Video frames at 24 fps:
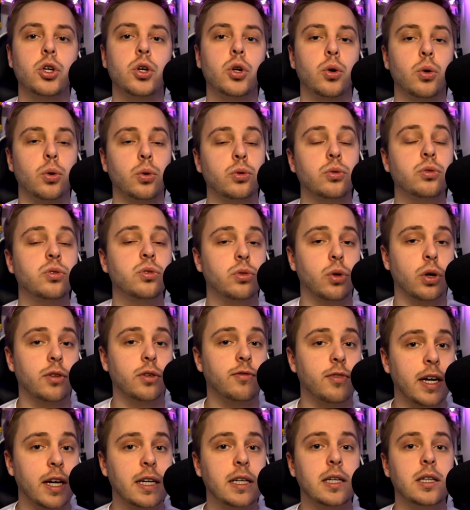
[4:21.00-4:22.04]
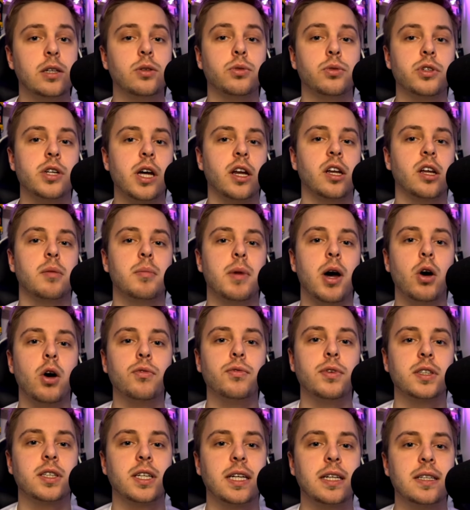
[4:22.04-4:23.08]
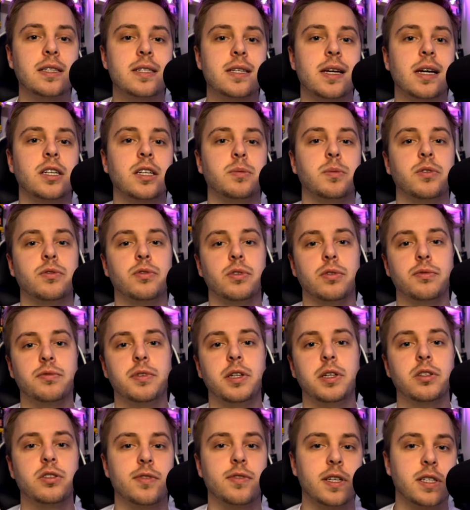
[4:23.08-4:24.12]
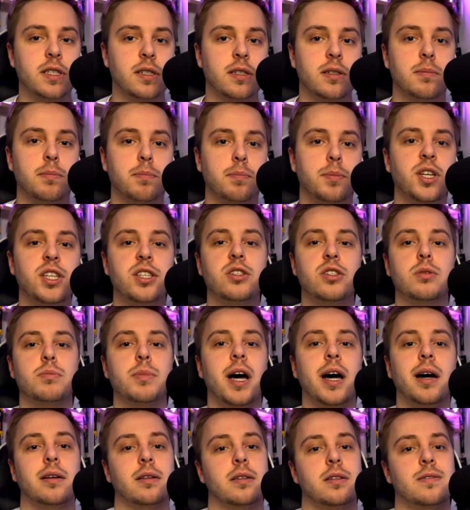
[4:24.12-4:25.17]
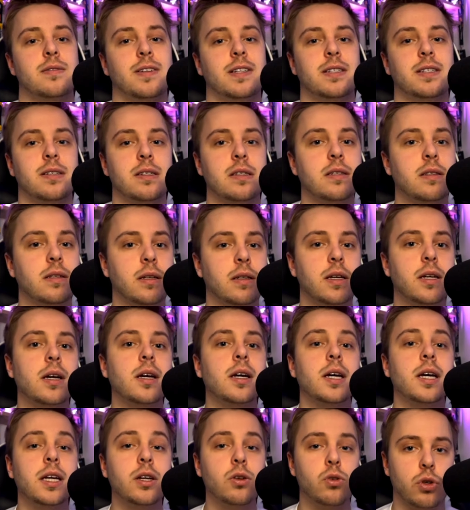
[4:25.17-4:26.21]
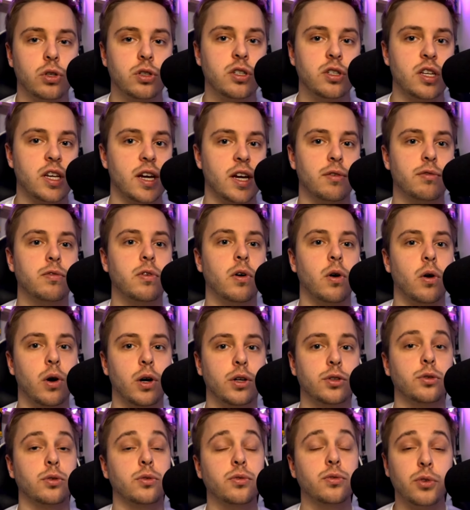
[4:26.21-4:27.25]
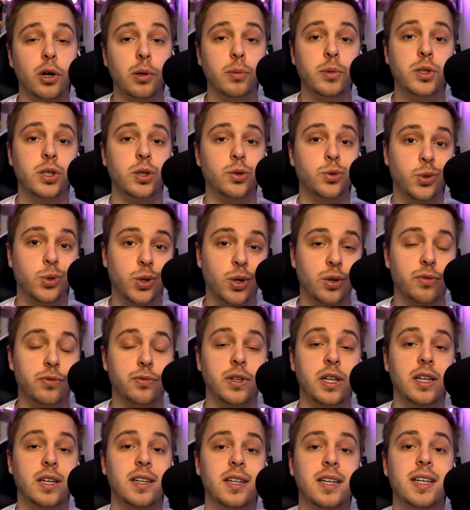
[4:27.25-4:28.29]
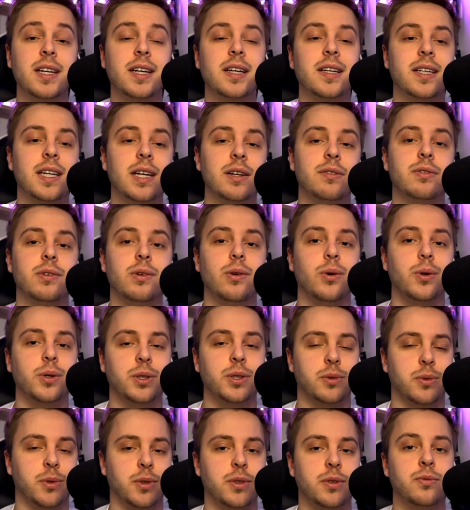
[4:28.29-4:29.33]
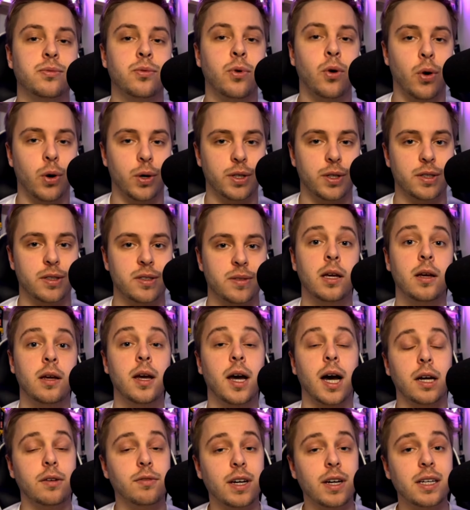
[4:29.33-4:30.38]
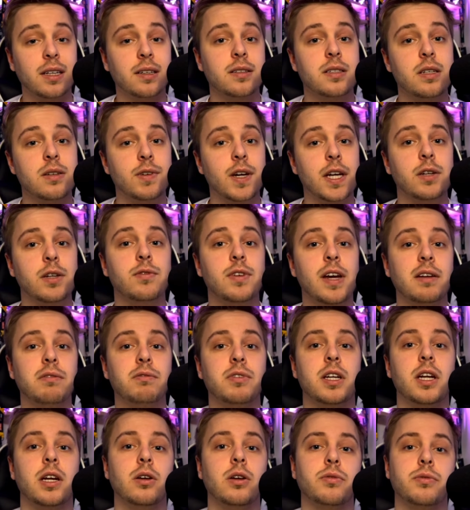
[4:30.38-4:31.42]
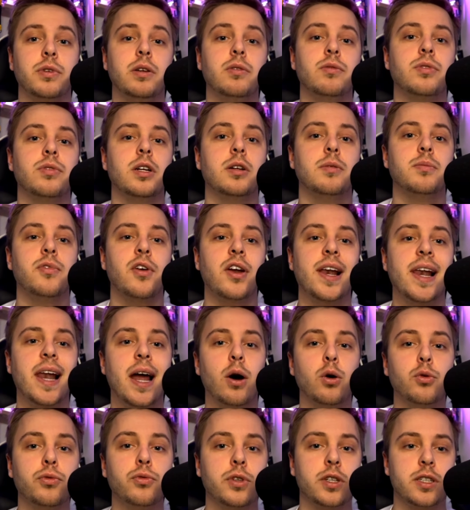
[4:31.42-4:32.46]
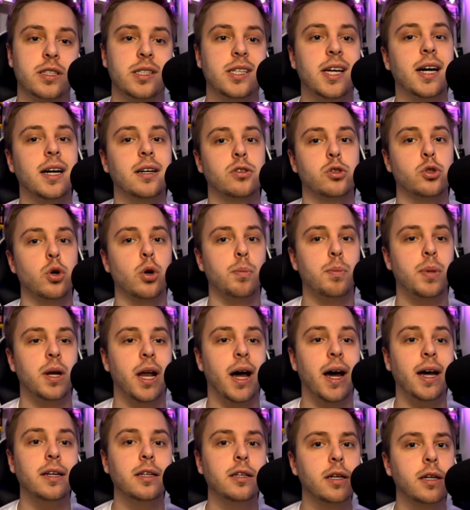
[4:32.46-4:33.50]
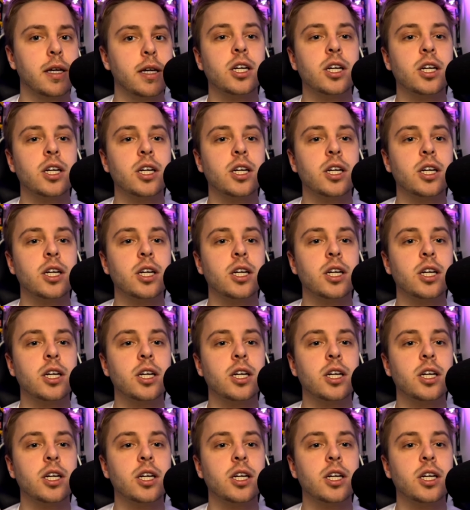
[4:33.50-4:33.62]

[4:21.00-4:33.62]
Und dort werde ich unter anderem auch vertreten sein. Ich bin von 24. bis zum 28. in Oxtair vor Ort und freue mich natürlich auch auf jeden, der von euch dort vor Ort ist. Ein weiteres Event werden wir dann auf jeden Fall im Verlaufe des Jahres noch planen.